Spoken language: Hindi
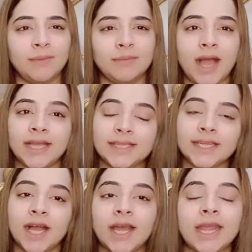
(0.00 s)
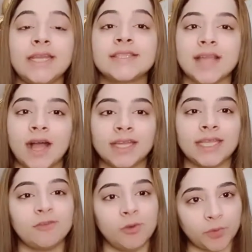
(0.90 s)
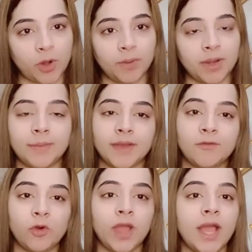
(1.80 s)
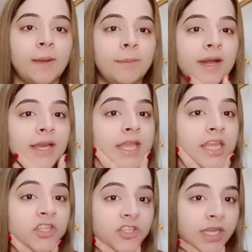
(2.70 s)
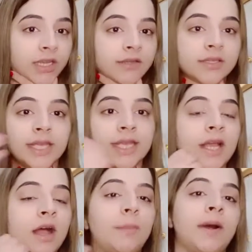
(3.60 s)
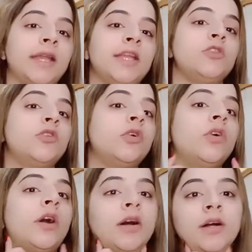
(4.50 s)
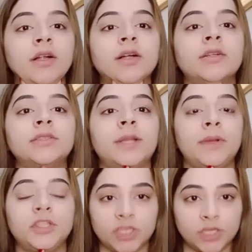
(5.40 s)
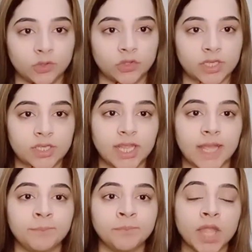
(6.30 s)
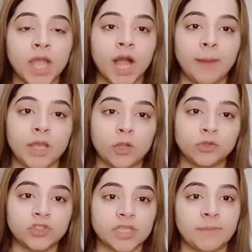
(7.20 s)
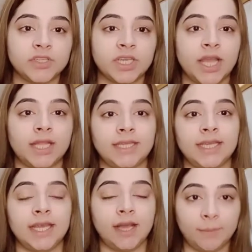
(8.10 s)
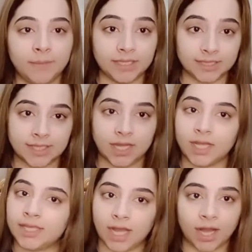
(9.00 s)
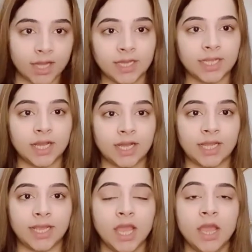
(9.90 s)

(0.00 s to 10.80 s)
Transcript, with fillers: आई थिंक हर इंसान की वो प्रॉब्लम है वो है हमारी ये चीन ठीक है ना हमारी ये जो डबल चीन होती है ठीक है हमें कुछ समझ नहीं आती कि हम इसका क्या हल निकालें